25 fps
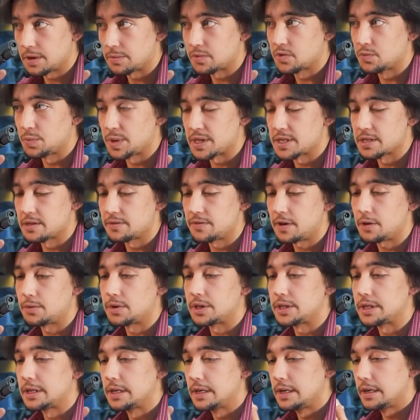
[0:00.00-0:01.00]
nam tu
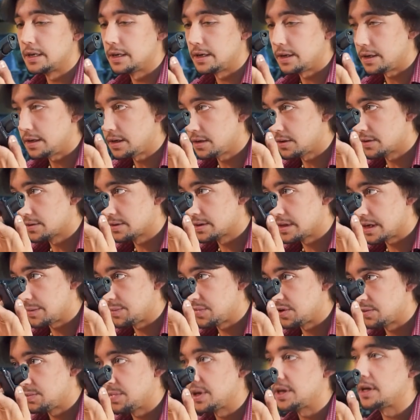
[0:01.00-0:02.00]
pasowały i od
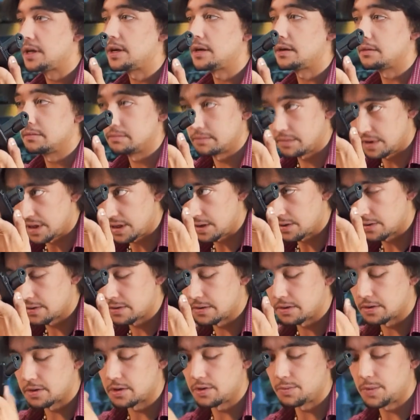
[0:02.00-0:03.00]
Double Bella, i od
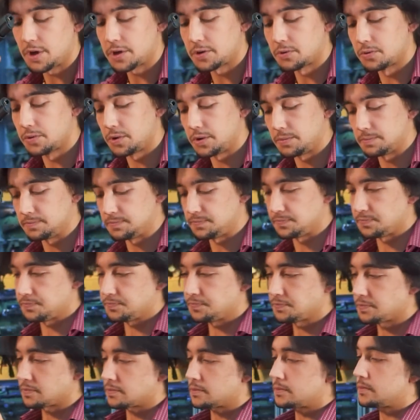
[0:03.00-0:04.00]
Tokio Marui.
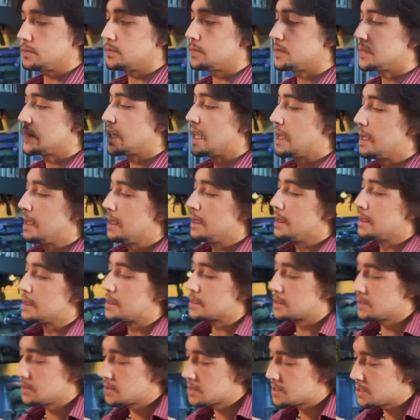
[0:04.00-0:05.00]

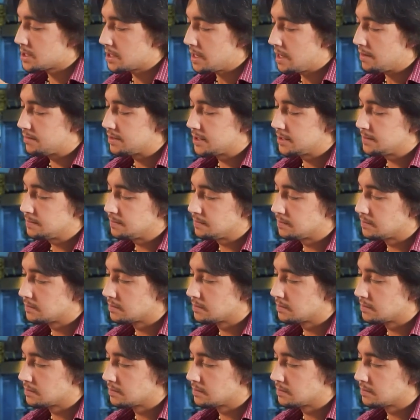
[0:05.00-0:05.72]
Co jest ciekawe,